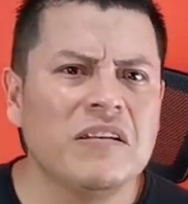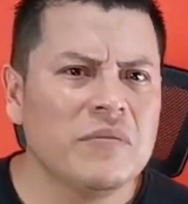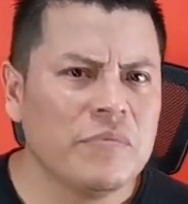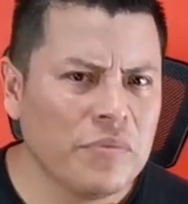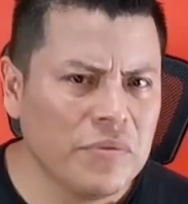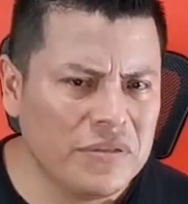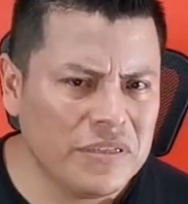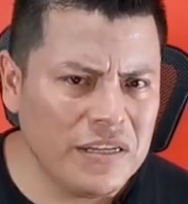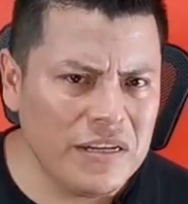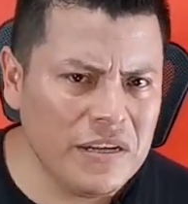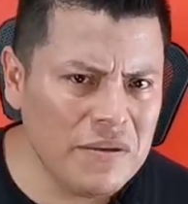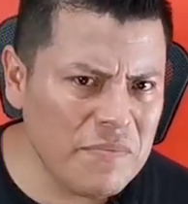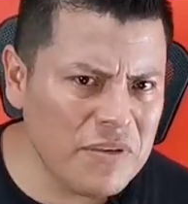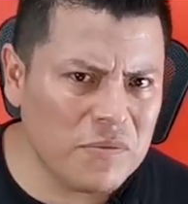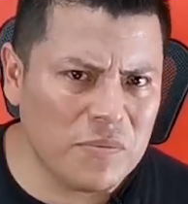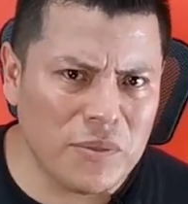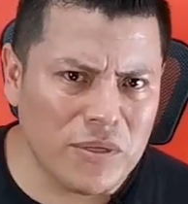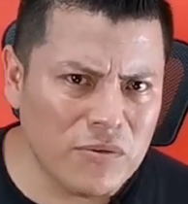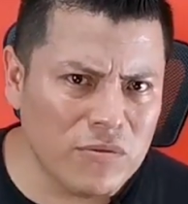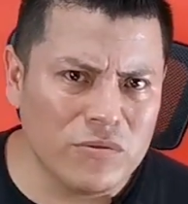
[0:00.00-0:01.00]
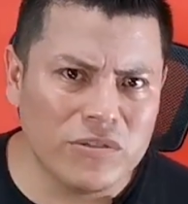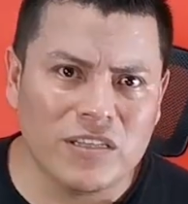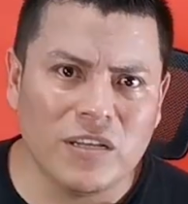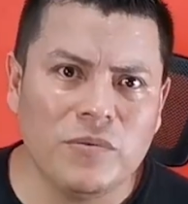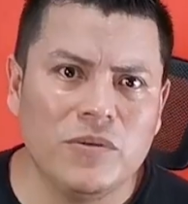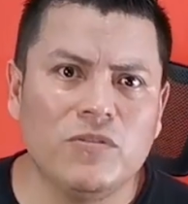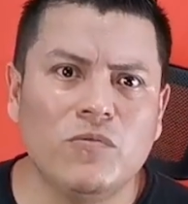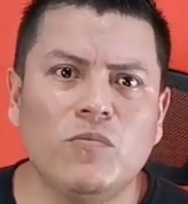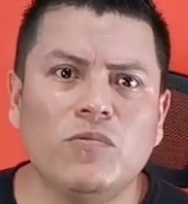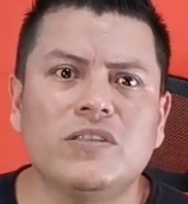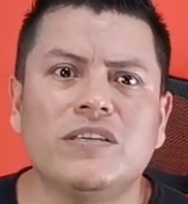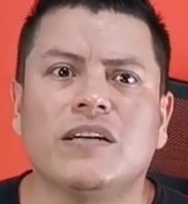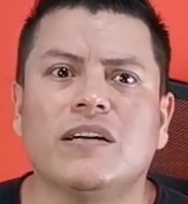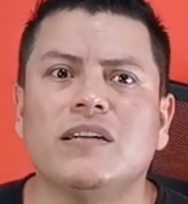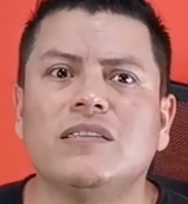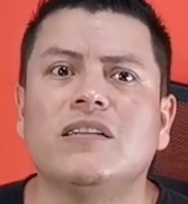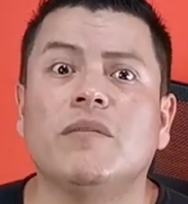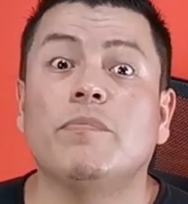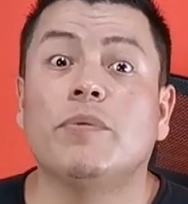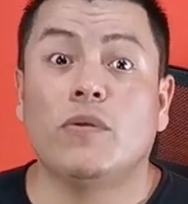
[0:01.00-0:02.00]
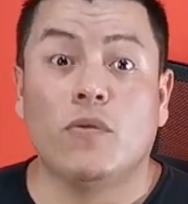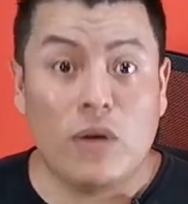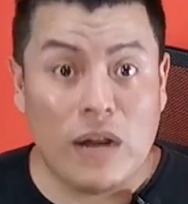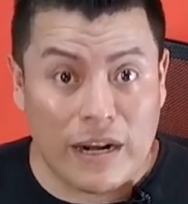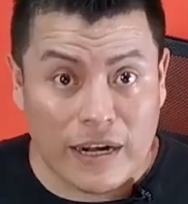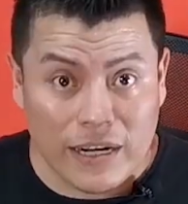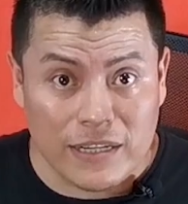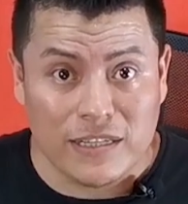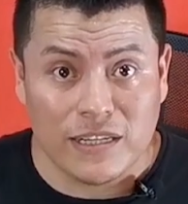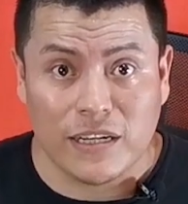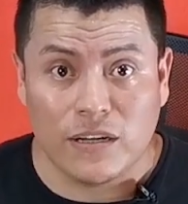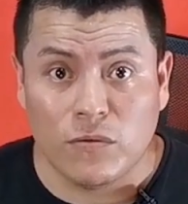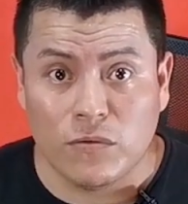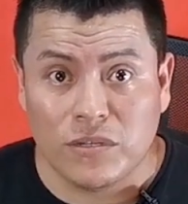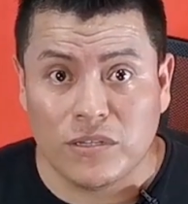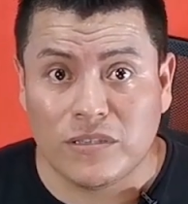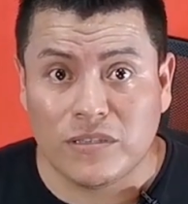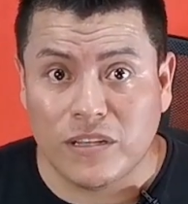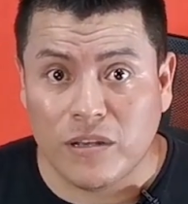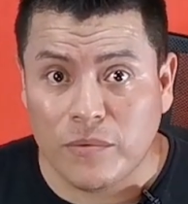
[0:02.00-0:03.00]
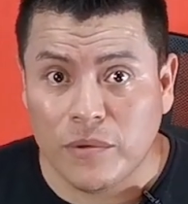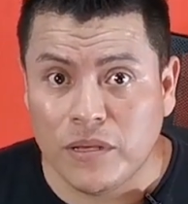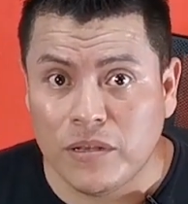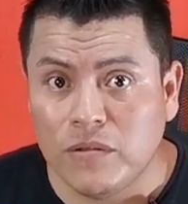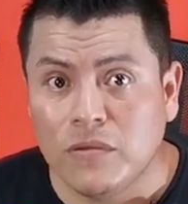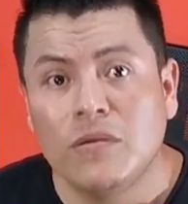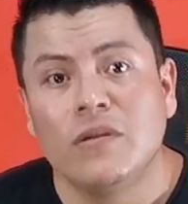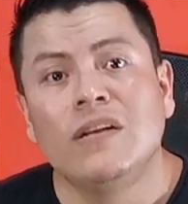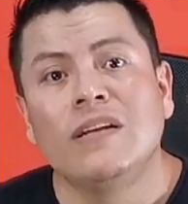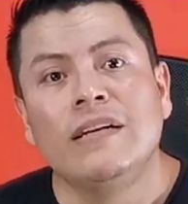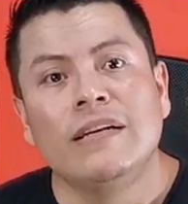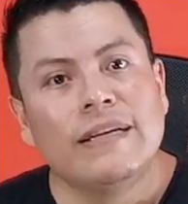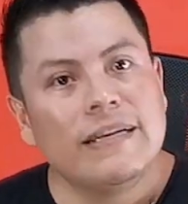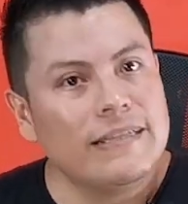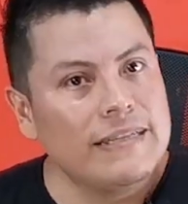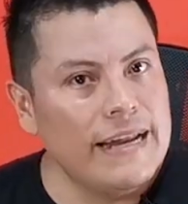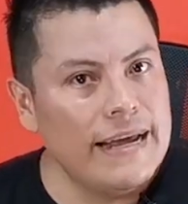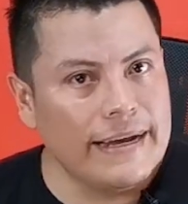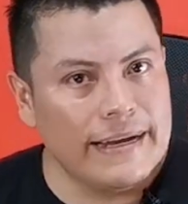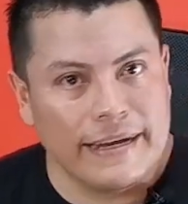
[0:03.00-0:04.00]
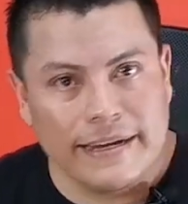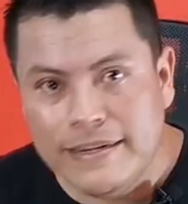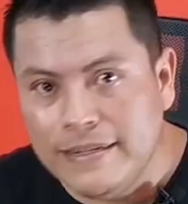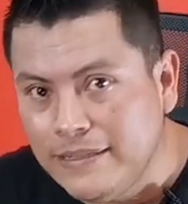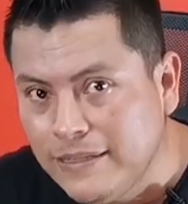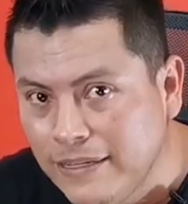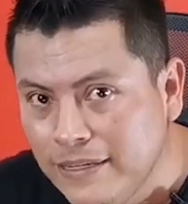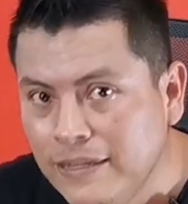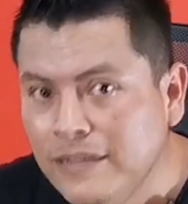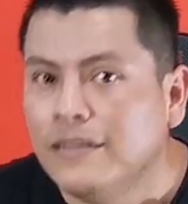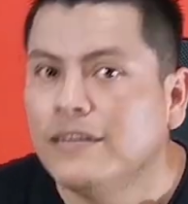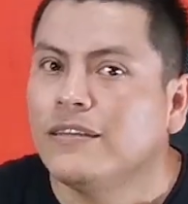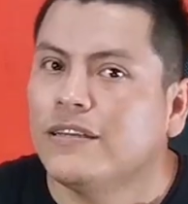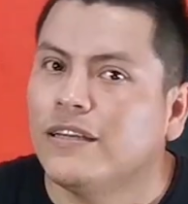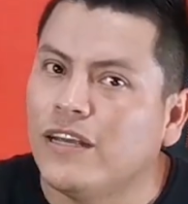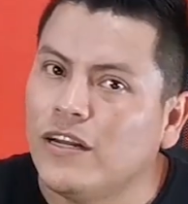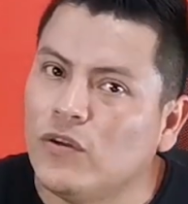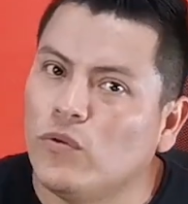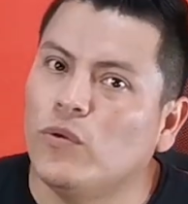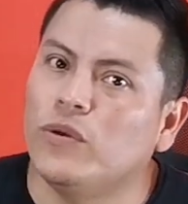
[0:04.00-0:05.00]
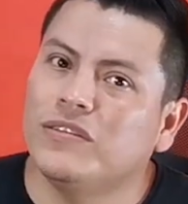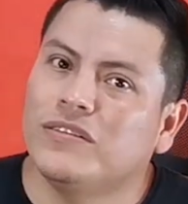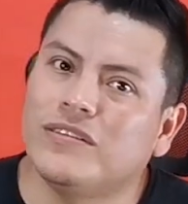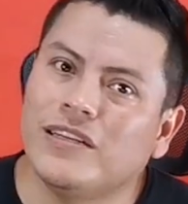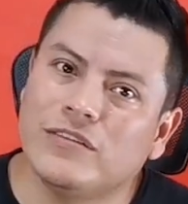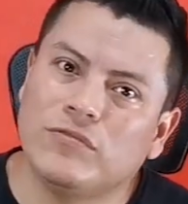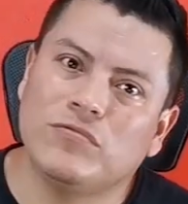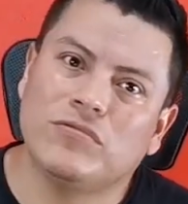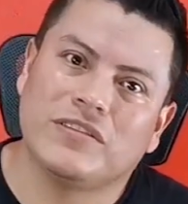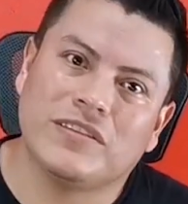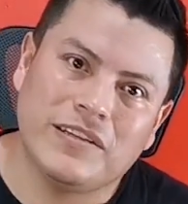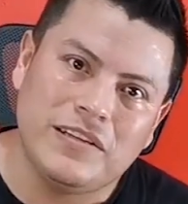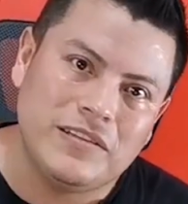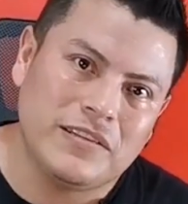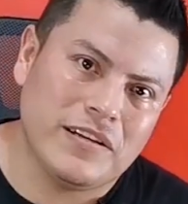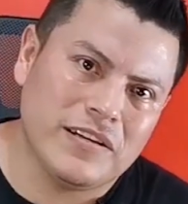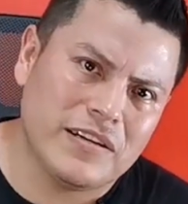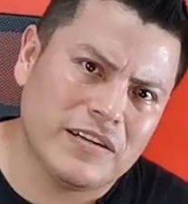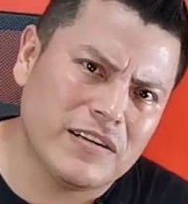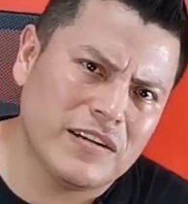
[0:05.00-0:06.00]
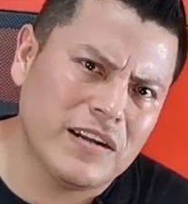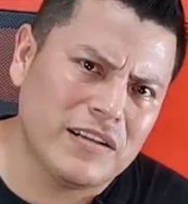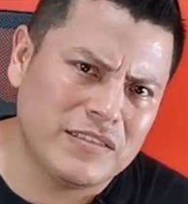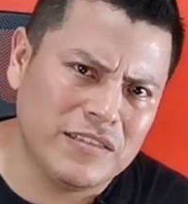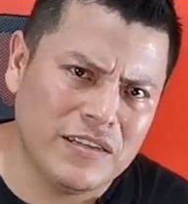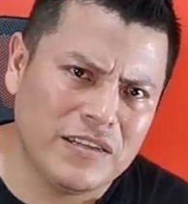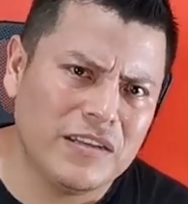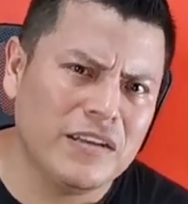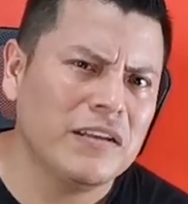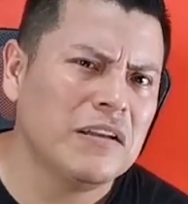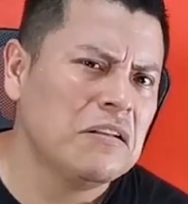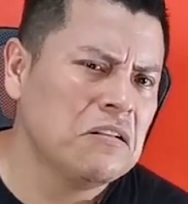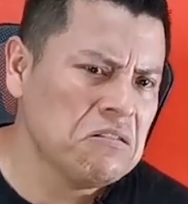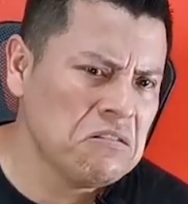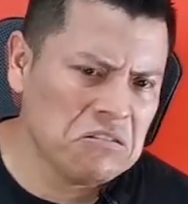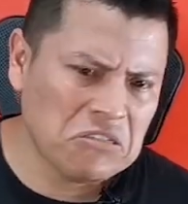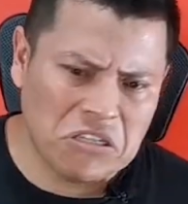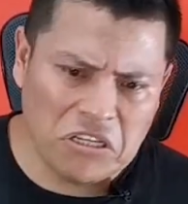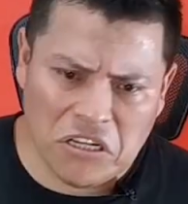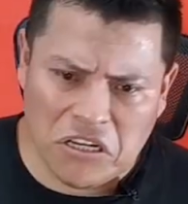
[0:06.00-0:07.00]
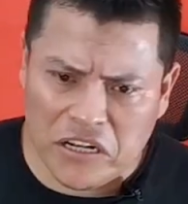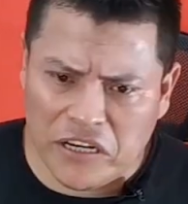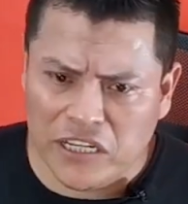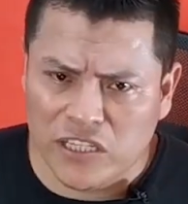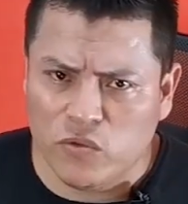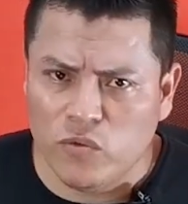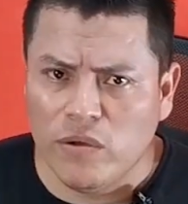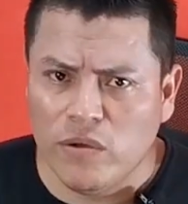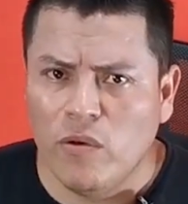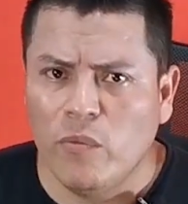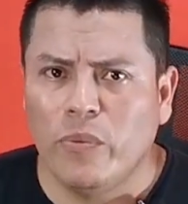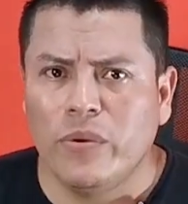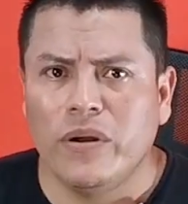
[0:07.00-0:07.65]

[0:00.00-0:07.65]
pues sí, mis videos los está viendo mucha raza, pero la raza que los está viendo es la gente que no está suscrita al canal. Así que si eres nuevo